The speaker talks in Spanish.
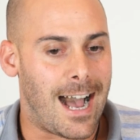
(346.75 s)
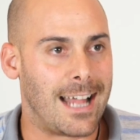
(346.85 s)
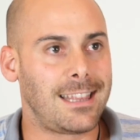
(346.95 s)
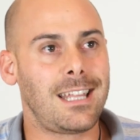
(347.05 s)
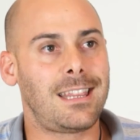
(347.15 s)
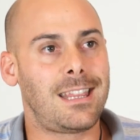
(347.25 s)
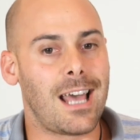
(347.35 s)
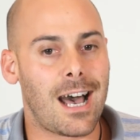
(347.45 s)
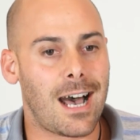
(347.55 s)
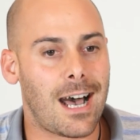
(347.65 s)
ante,
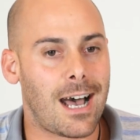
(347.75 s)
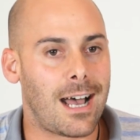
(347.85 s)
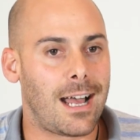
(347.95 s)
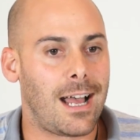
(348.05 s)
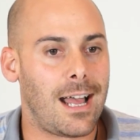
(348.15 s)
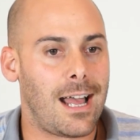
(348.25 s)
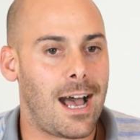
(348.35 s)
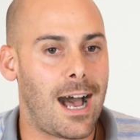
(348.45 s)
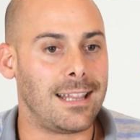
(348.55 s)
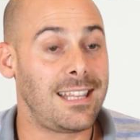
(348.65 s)
esta,
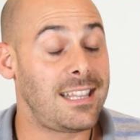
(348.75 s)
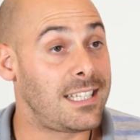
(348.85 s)
ante este